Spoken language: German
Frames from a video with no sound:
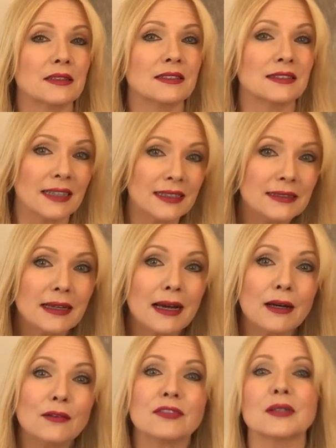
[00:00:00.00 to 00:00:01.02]
nicht sein
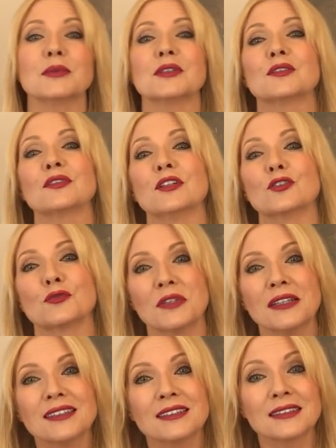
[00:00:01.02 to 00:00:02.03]
darf, aber es fällt
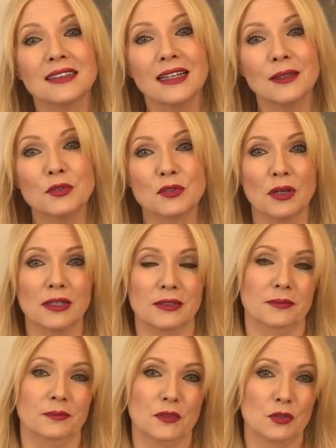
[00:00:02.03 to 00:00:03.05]
schwer, es geheim zu
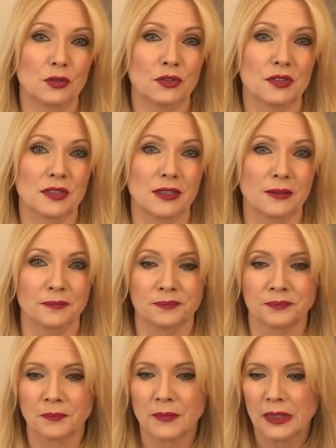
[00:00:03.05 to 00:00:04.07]
halten. Solche Sachen.
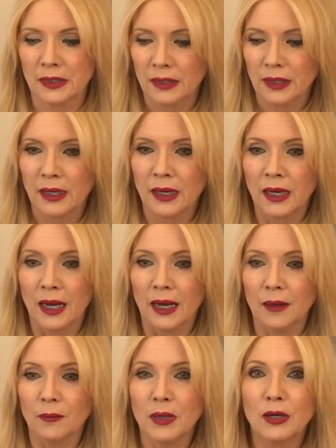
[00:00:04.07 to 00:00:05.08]

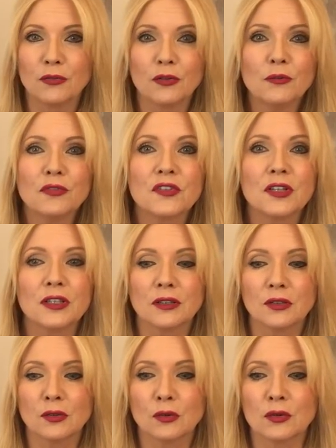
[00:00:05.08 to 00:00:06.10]
Am
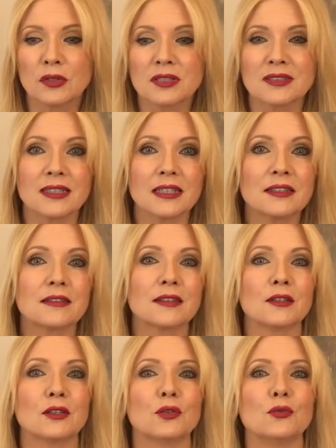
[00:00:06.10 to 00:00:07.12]
15. und
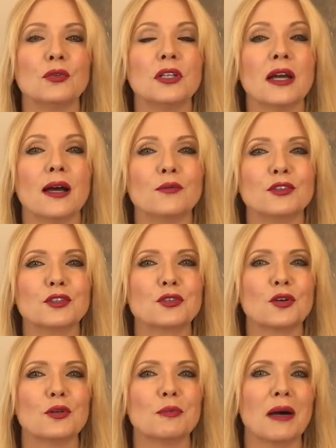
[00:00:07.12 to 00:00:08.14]
16. Juni haben wir
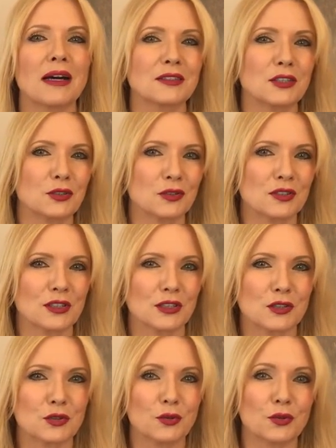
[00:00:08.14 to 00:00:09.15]
tolle
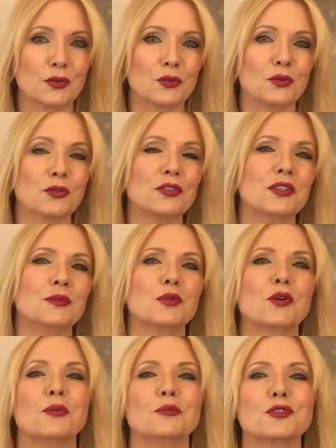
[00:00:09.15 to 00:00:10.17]
Partykonstellationen und ihr
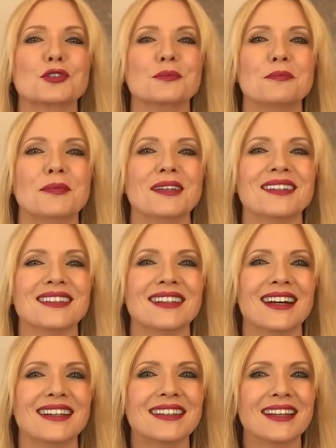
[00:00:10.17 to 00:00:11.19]
bekommt bestimmt
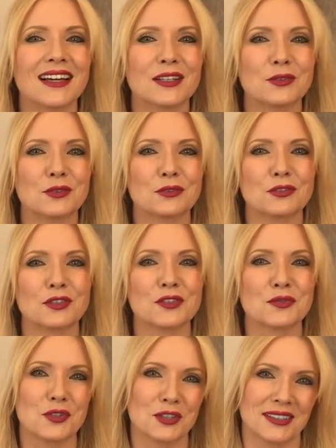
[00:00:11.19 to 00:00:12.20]
mehrere Einladungen für
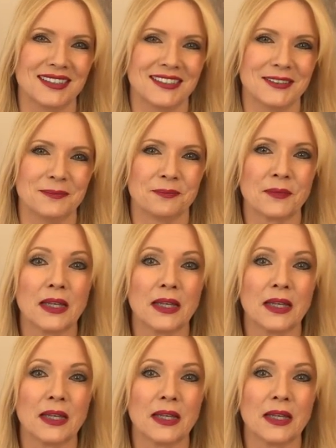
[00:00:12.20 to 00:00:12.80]
das Wochenende.